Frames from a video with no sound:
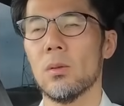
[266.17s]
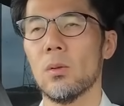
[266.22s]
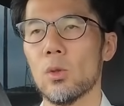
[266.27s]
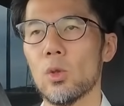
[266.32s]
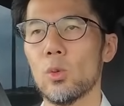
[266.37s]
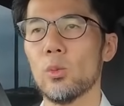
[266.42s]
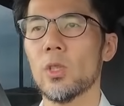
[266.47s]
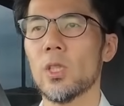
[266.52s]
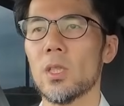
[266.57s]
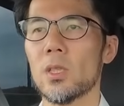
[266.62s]
お
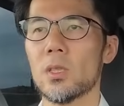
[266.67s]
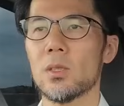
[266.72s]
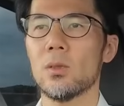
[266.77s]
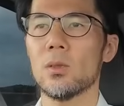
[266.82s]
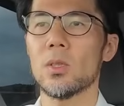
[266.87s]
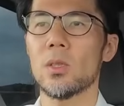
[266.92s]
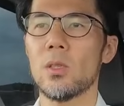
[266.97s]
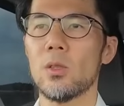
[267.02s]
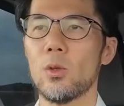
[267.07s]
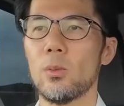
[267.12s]
友達
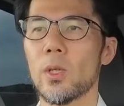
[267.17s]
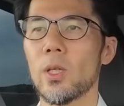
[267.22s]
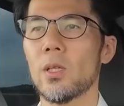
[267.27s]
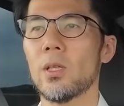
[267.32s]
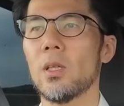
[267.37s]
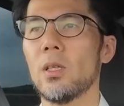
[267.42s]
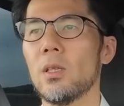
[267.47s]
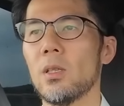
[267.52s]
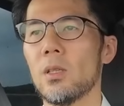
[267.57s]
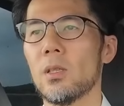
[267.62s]
として呼ば
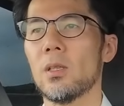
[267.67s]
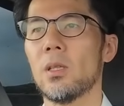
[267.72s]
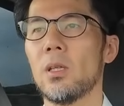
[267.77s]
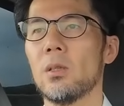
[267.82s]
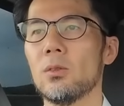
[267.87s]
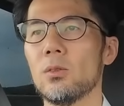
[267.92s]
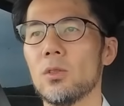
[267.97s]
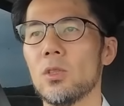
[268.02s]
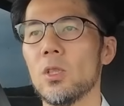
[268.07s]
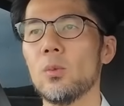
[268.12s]
れていっ
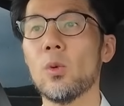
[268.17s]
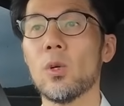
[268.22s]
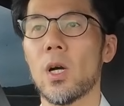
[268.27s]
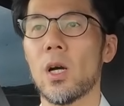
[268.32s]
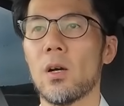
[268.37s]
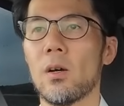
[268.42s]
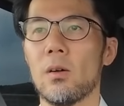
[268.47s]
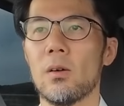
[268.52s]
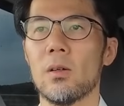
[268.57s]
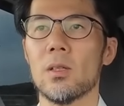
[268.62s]
てるにも
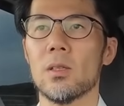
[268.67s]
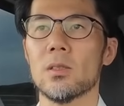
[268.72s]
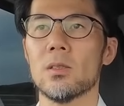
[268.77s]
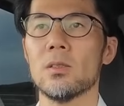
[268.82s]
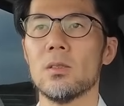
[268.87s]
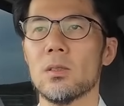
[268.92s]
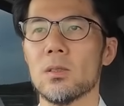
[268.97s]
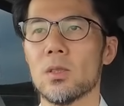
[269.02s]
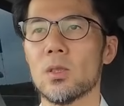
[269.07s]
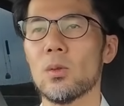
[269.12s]
かかわら
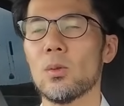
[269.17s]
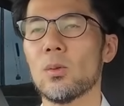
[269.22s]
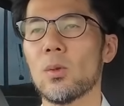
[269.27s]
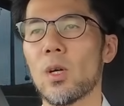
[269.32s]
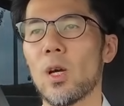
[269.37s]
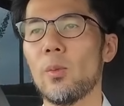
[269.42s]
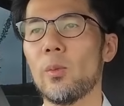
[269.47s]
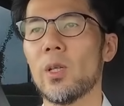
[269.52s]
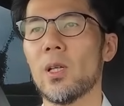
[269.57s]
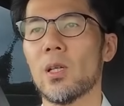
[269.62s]
ずちょっと
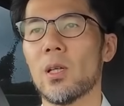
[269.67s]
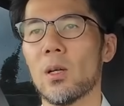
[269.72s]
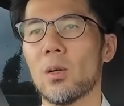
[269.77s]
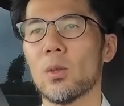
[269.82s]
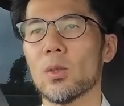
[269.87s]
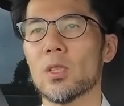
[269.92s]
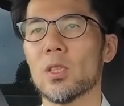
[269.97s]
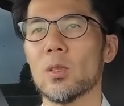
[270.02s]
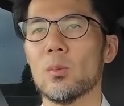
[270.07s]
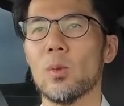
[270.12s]
カメラが
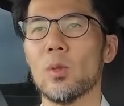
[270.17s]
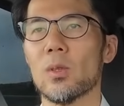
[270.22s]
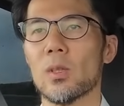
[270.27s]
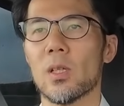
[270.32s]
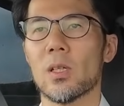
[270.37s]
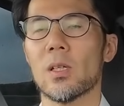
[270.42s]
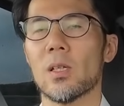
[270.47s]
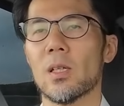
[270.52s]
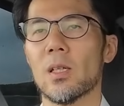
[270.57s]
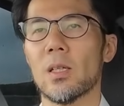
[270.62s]
ごついもん
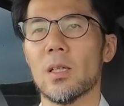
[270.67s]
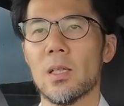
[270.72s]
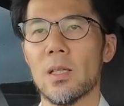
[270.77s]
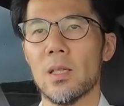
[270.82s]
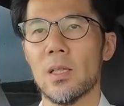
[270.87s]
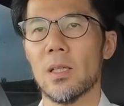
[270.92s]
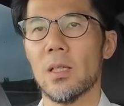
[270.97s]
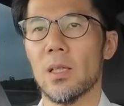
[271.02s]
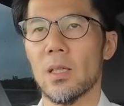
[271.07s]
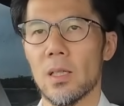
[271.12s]
だから
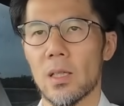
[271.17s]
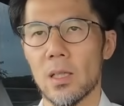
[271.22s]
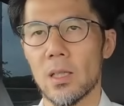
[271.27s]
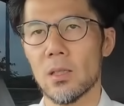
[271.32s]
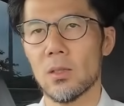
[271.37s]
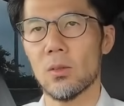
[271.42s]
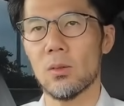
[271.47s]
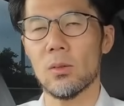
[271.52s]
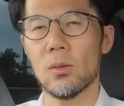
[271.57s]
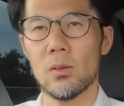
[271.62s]

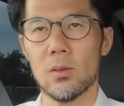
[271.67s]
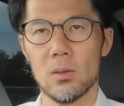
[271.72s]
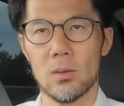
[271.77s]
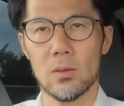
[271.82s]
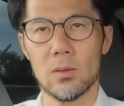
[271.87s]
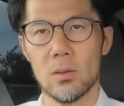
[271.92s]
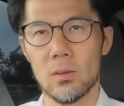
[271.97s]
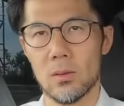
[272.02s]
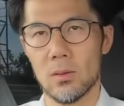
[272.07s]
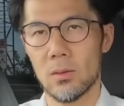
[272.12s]
あ
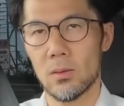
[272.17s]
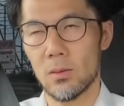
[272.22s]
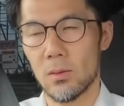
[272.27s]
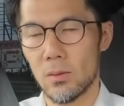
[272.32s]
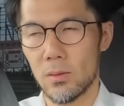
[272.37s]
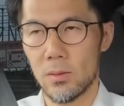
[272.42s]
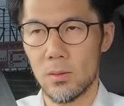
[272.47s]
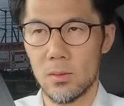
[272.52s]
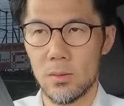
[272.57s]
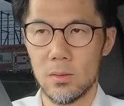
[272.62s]

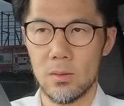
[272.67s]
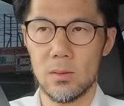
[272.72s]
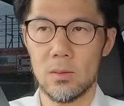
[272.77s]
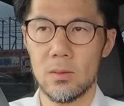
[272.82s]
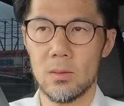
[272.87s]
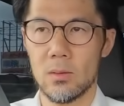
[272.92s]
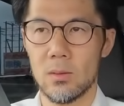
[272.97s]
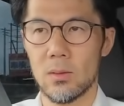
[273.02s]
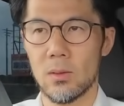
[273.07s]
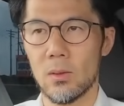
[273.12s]

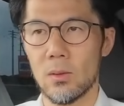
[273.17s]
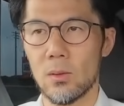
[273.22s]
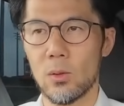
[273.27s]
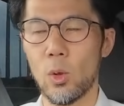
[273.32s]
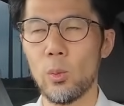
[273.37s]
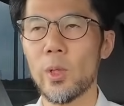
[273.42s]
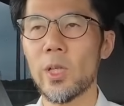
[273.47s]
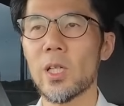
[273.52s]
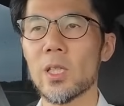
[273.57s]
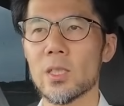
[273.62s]
のー、
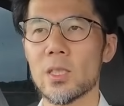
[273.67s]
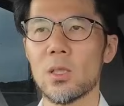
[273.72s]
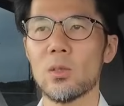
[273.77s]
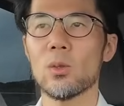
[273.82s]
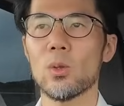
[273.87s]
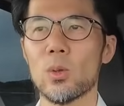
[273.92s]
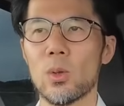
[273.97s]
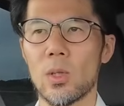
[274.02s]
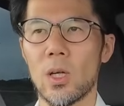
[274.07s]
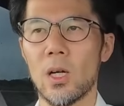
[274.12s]
止められちゃ
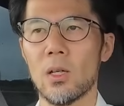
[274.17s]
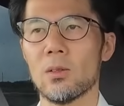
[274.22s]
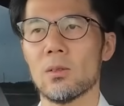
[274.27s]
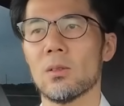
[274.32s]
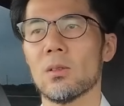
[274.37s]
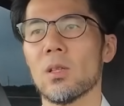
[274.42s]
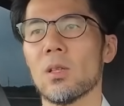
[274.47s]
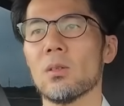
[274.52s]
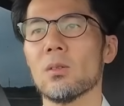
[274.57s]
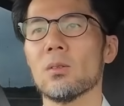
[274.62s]
うことがあ
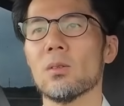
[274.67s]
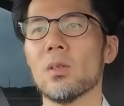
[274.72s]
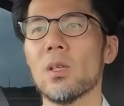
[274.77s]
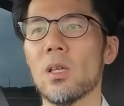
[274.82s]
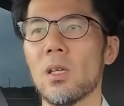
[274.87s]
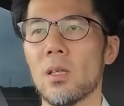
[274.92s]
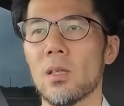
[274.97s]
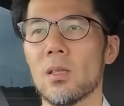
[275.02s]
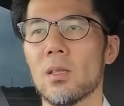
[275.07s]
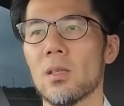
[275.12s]
るっていう
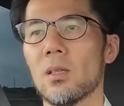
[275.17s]
ね